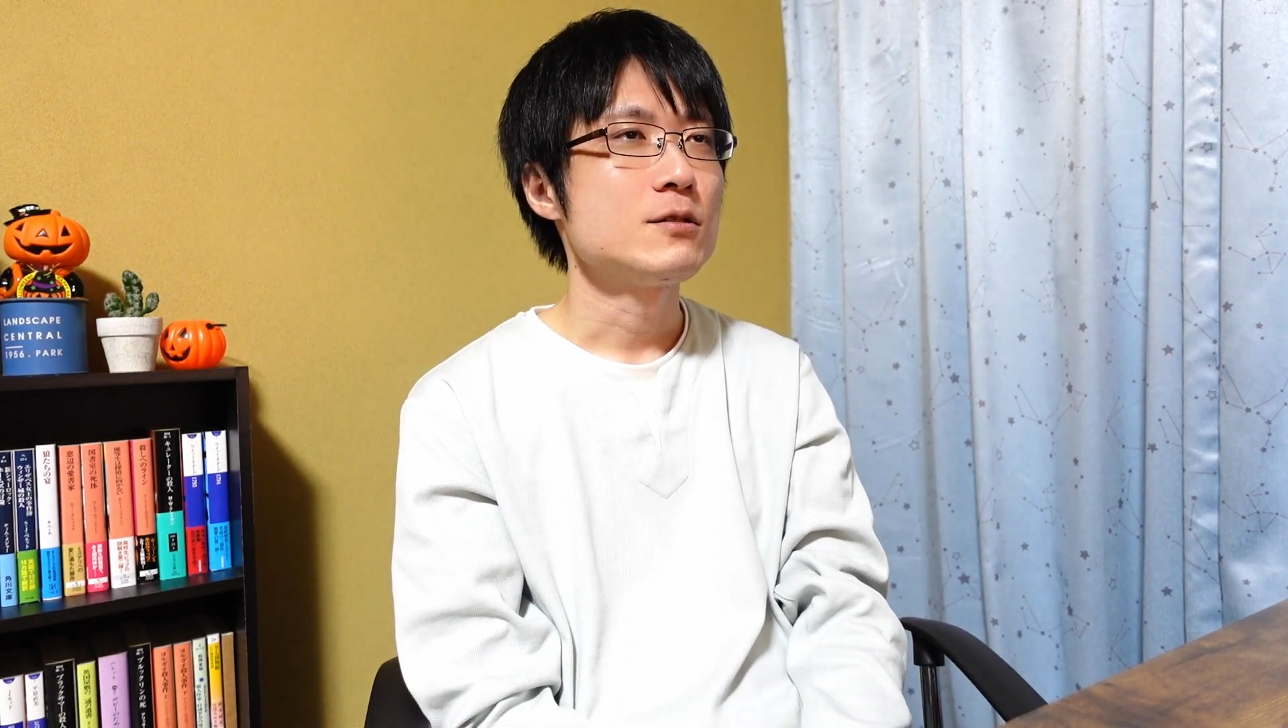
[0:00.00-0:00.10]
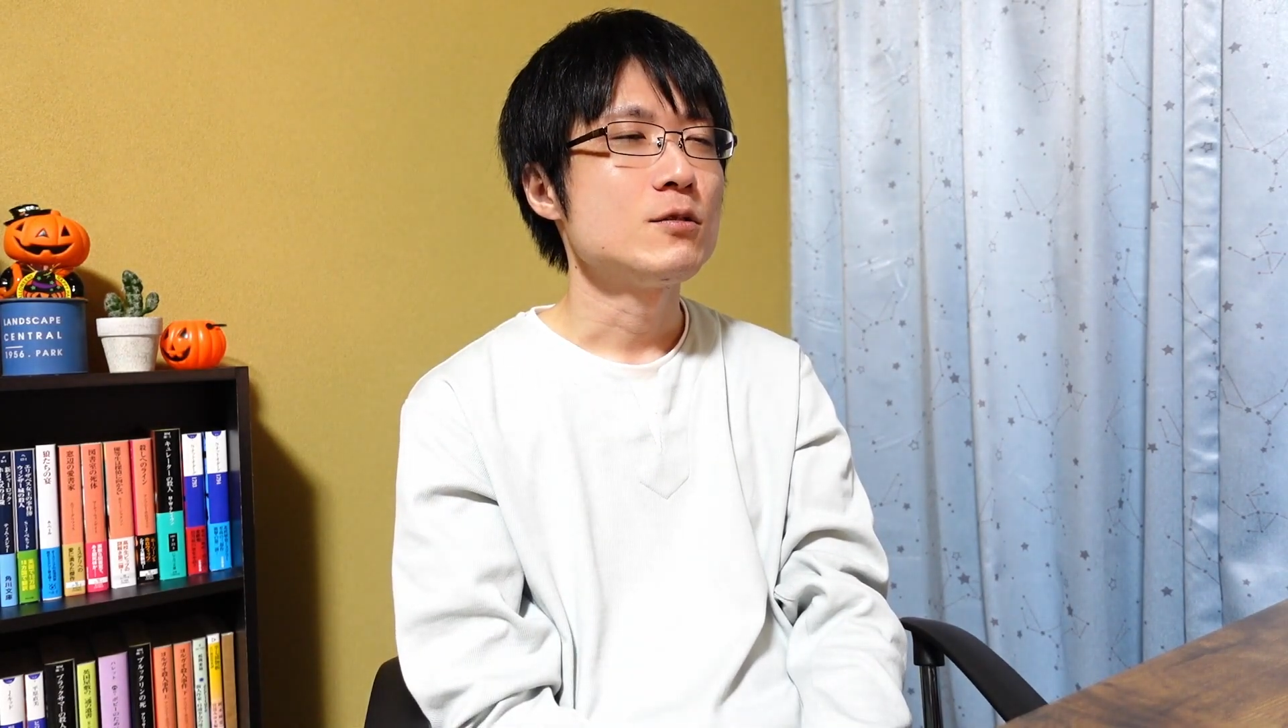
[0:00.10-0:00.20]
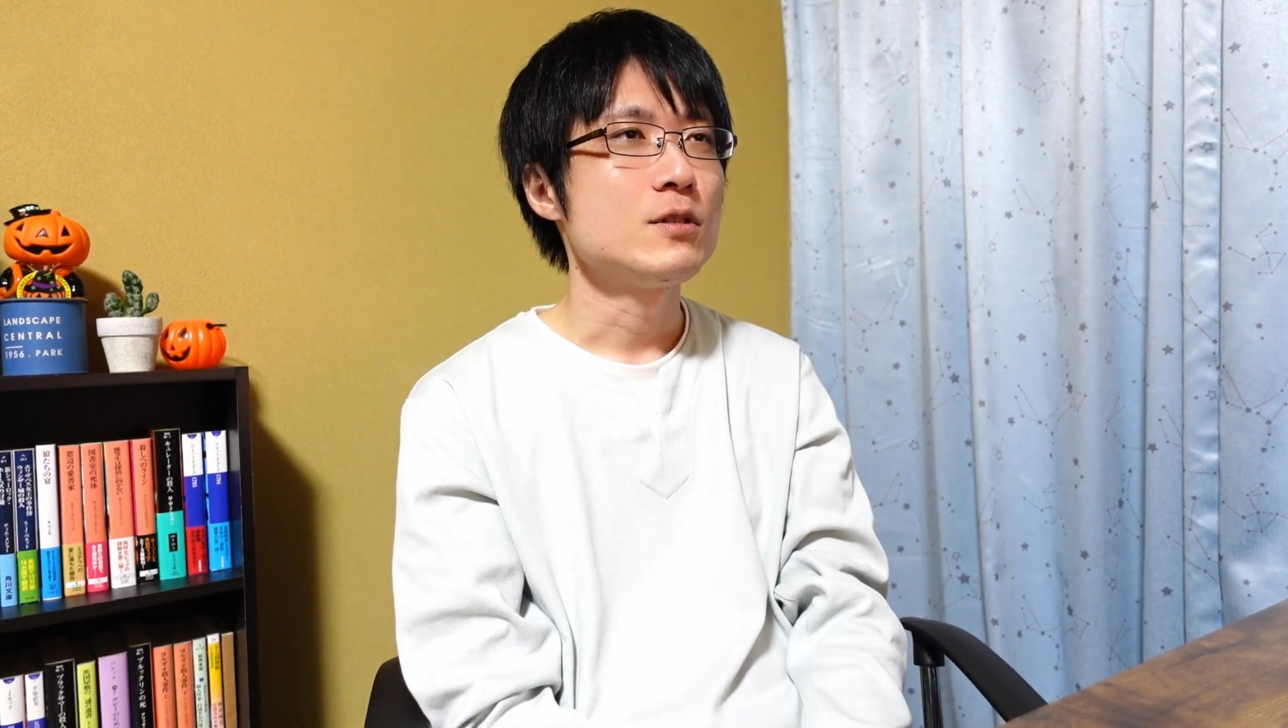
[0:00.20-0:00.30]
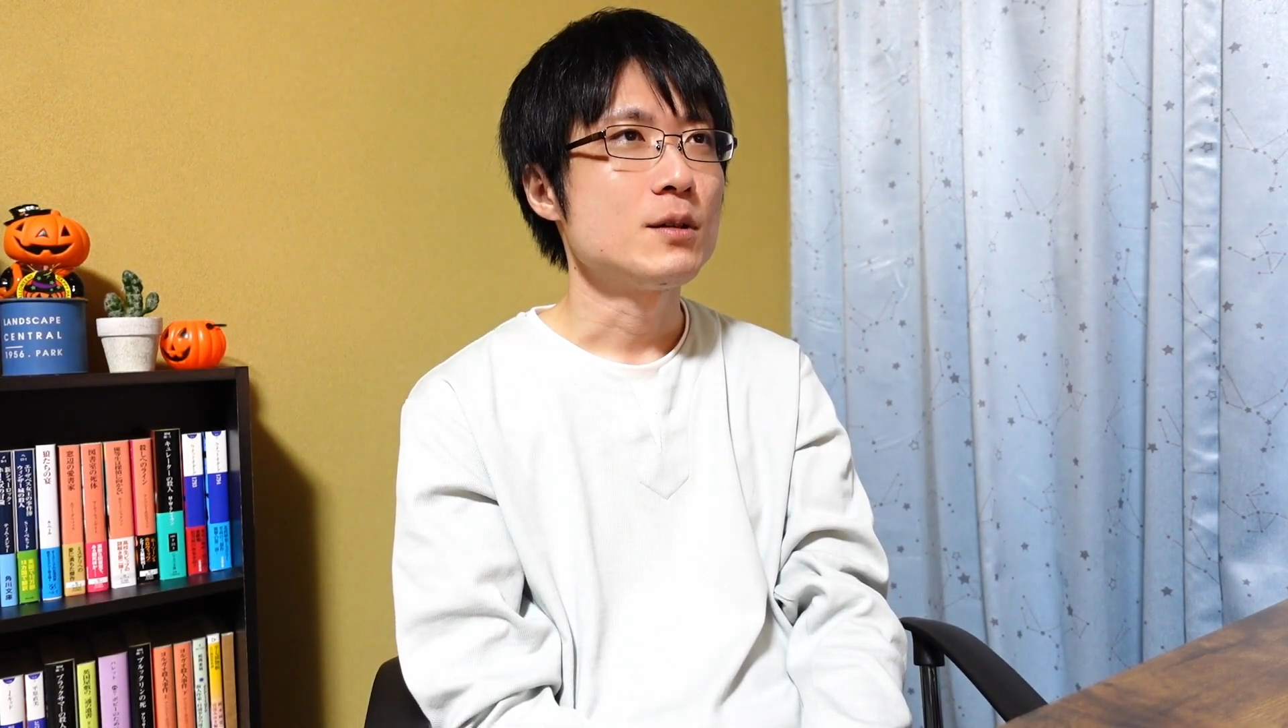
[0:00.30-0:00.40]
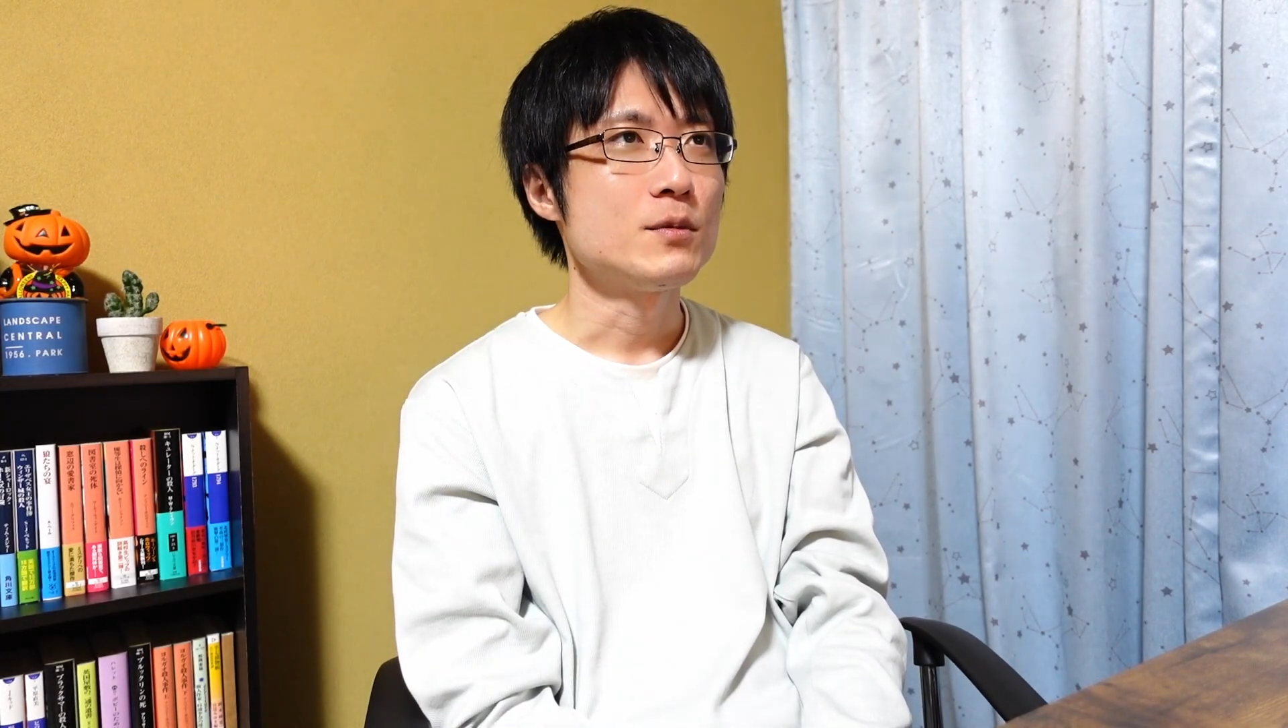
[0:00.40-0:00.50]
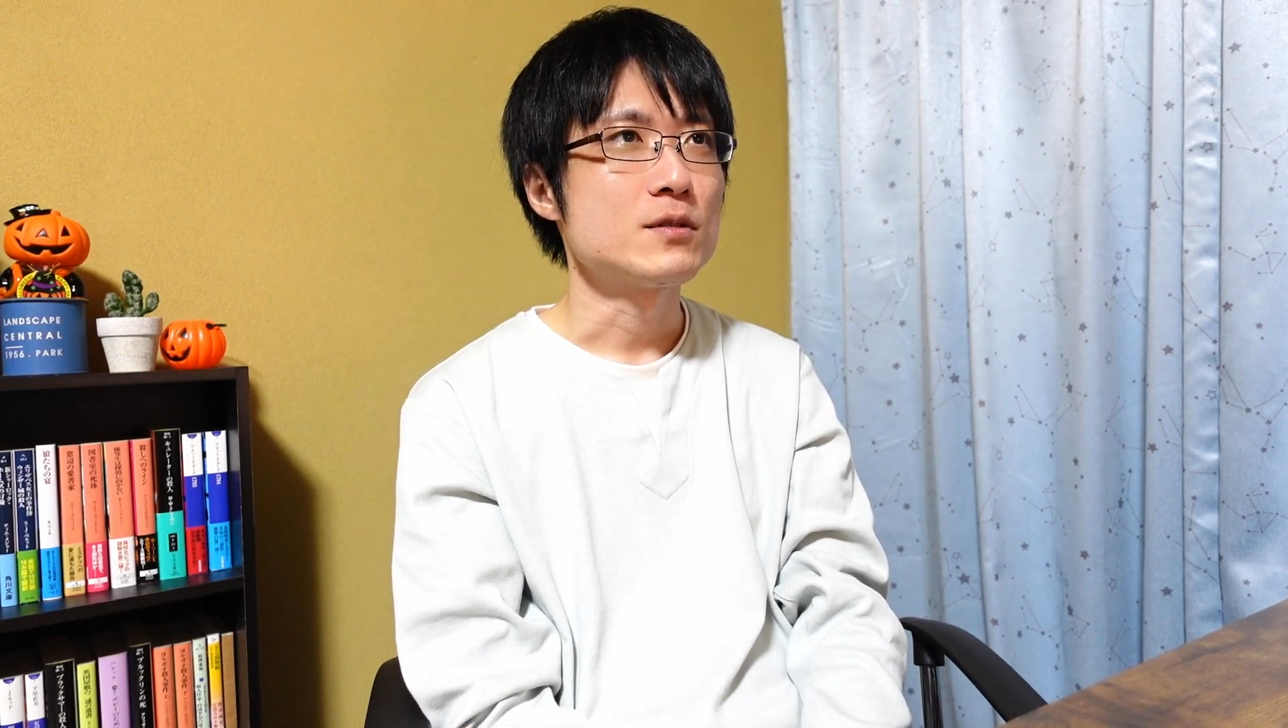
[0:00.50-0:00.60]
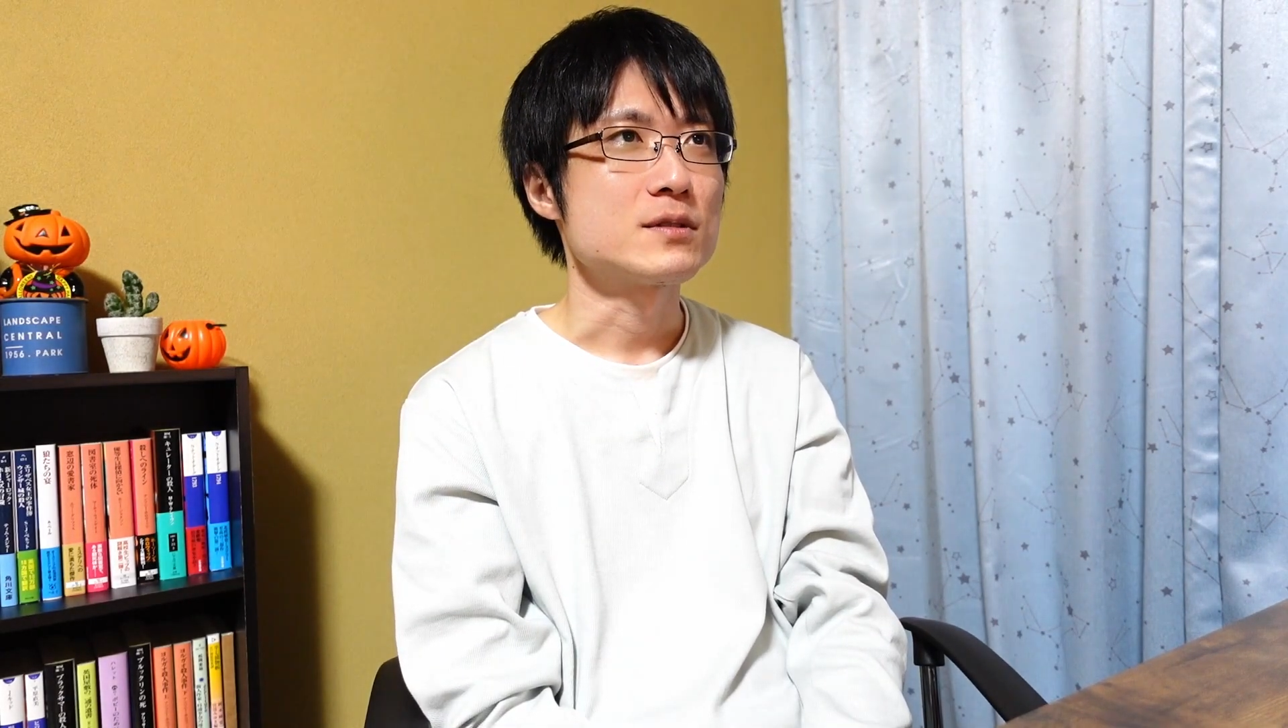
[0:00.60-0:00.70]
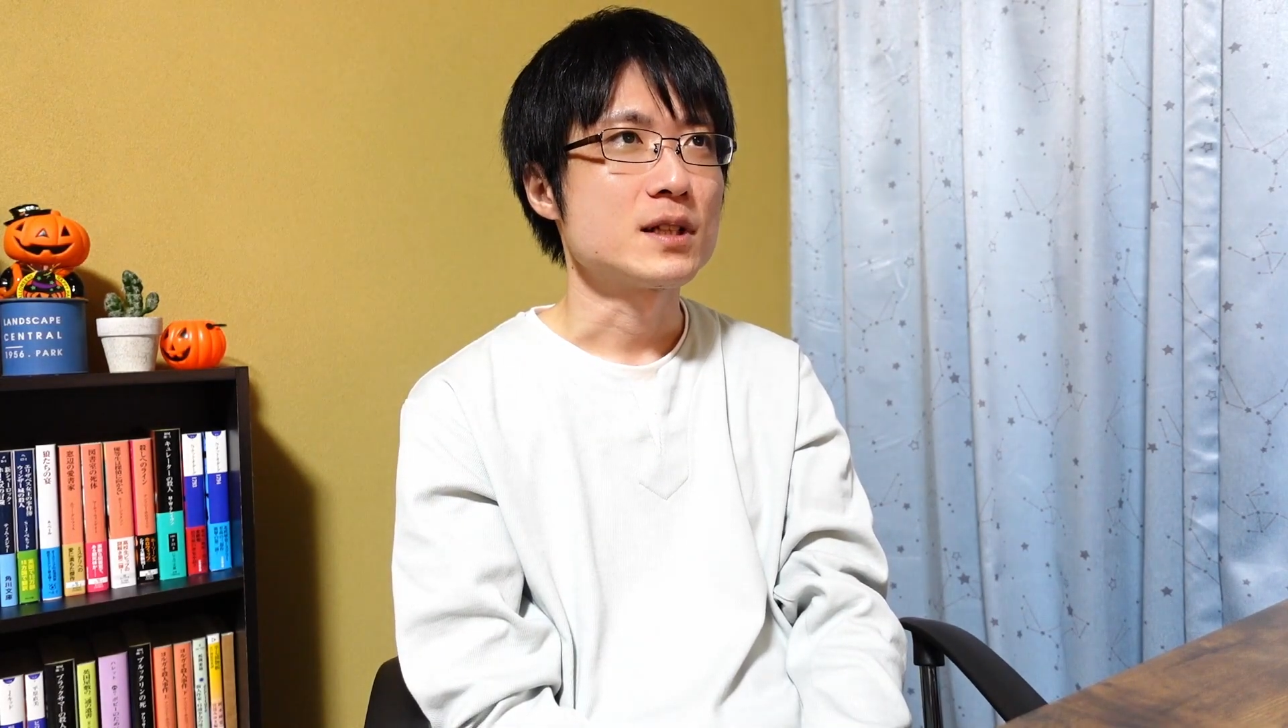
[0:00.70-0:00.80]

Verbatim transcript: 動画も